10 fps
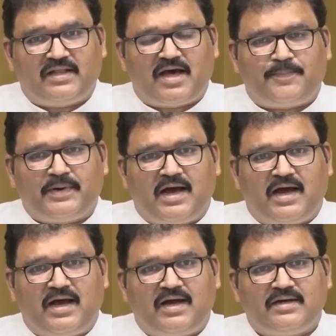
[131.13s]

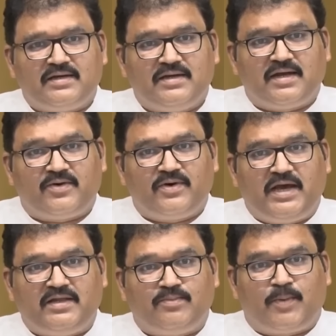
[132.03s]
దాదాపుగా
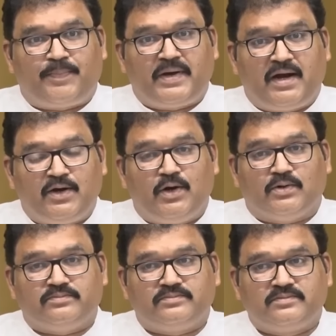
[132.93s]
ఇరవై ఐదు ముప్పై
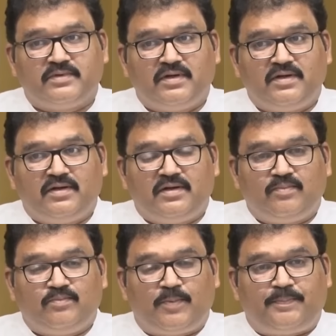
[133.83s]
అడుగులు
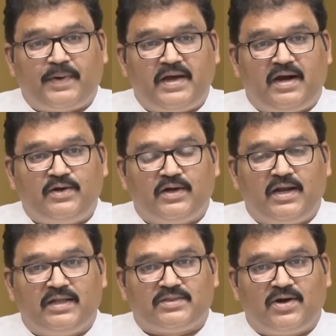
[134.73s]
ముప్పై
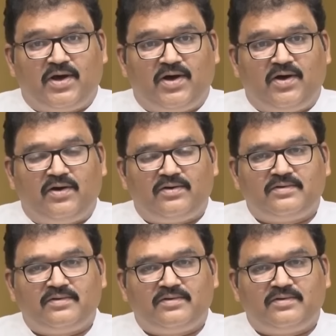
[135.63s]
అడుగుల ఎత్తులో